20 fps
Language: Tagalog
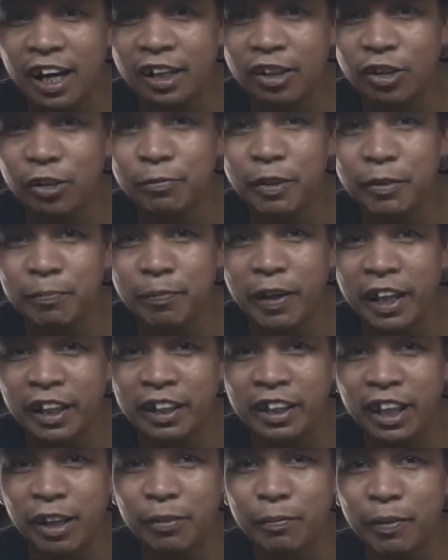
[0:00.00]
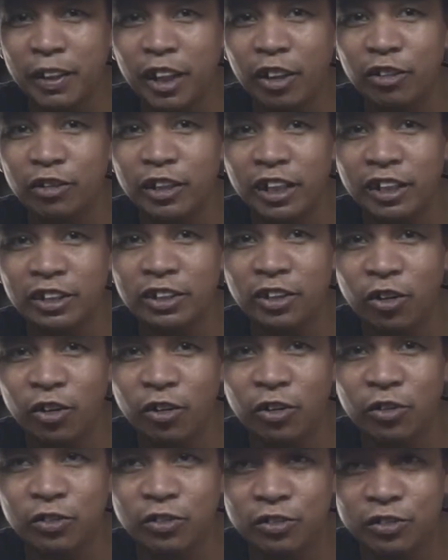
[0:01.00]
loob ng palengke, magkayod ng
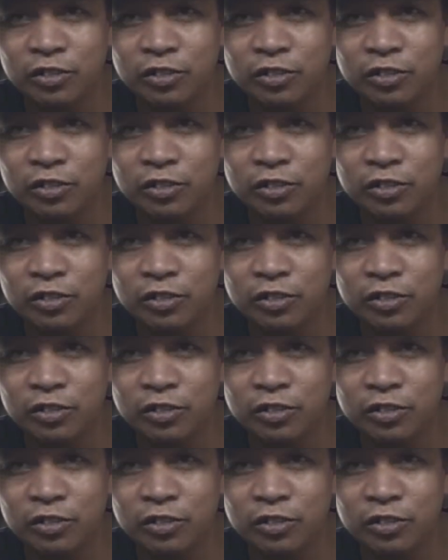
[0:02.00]
nyog,